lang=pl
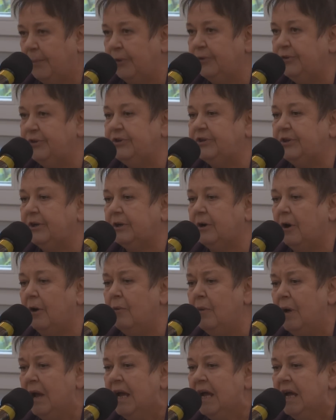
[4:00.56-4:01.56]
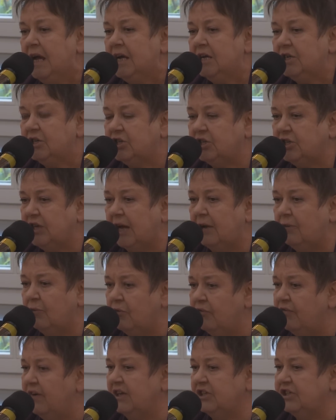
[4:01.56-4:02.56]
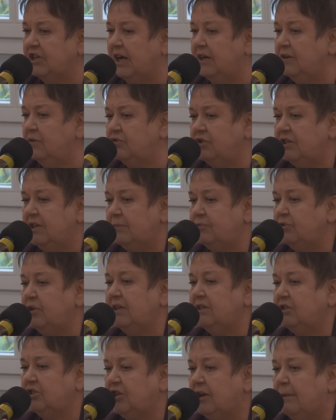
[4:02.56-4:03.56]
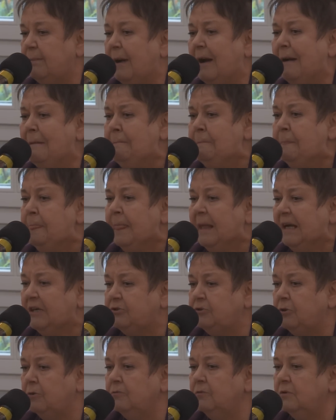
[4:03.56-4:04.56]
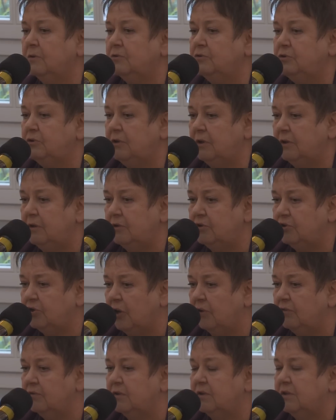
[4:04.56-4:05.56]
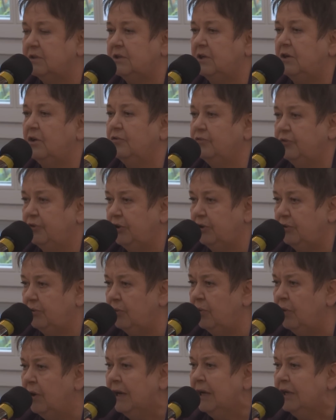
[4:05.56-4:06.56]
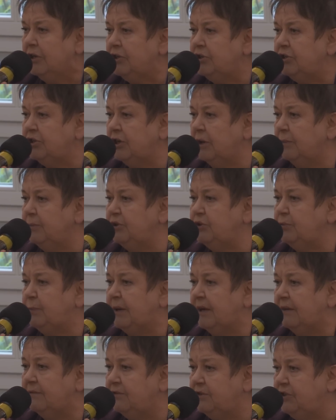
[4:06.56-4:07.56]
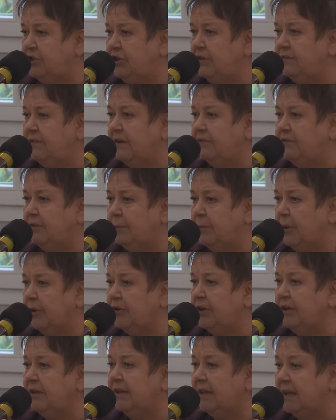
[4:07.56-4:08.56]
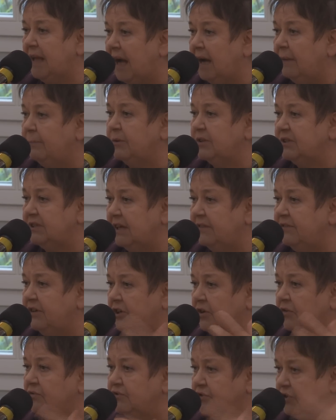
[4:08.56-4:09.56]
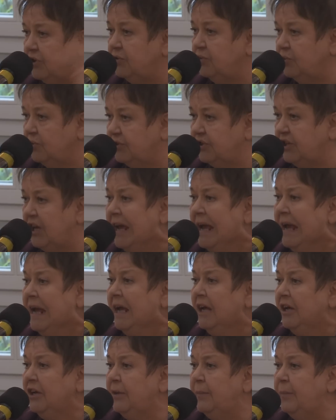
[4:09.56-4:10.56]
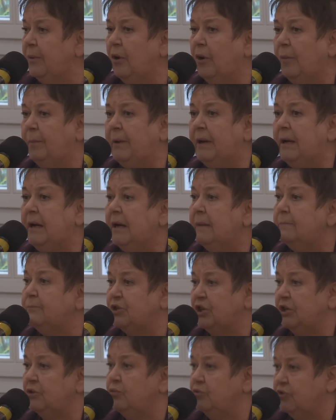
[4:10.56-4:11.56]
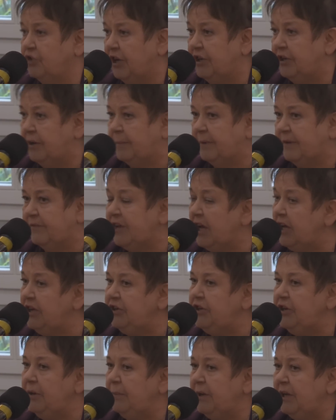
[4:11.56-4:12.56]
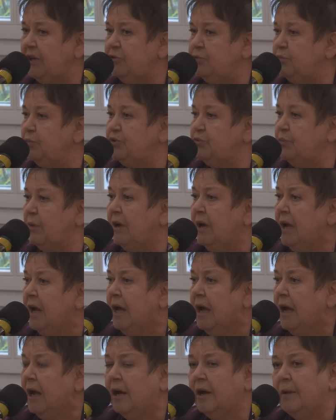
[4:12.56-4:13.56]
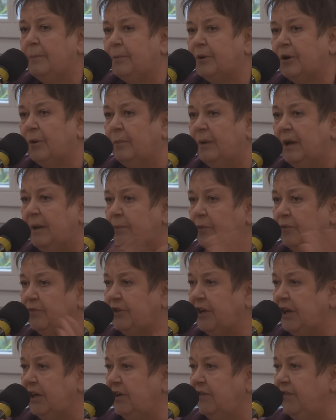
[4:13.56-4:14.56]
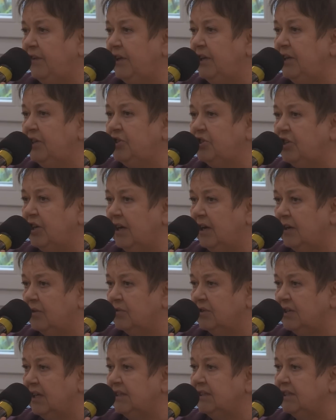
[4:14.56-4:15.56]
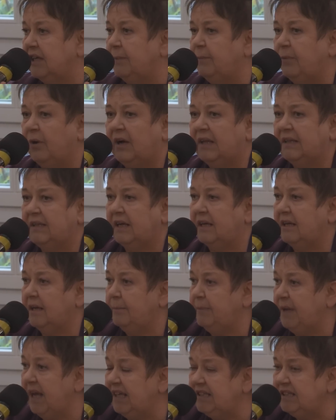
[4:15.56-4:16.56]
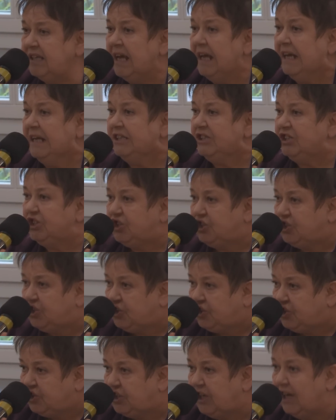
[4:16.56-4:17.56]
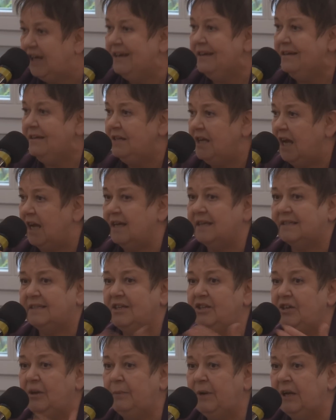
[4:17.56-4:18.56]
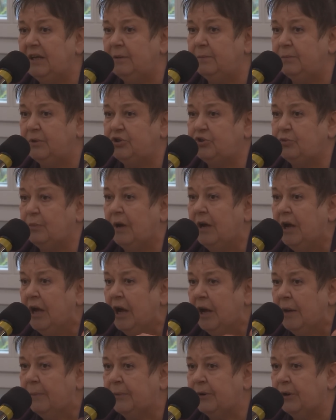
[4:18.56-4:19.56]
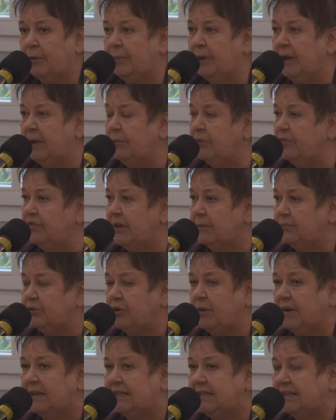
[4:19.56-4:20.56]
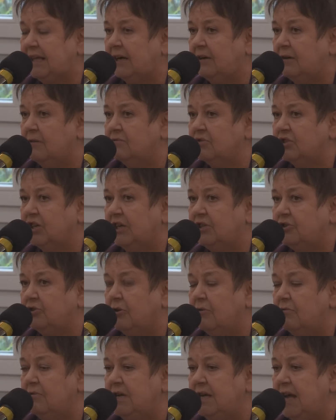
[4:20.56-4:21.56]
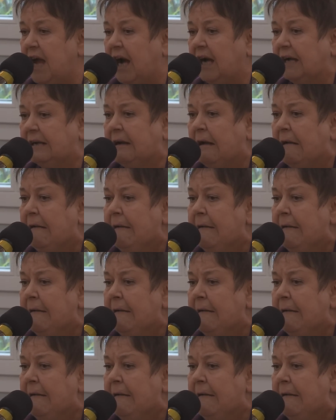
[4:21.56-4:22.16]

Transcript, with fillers: polityką, że uważają, że na przykład trzeba ściągnąć y, rząd z Londynu i zrobić prawdziwe wybory na podstawie konstytucji. I byłoby przedłużenie, prawda? I nie mielibyśmy y, problemu w tej chwili, czy Jaruzelski bohaterem jest, czy nie jest. Nie mielibyśmy problemów na przykład z taką rzeczą jak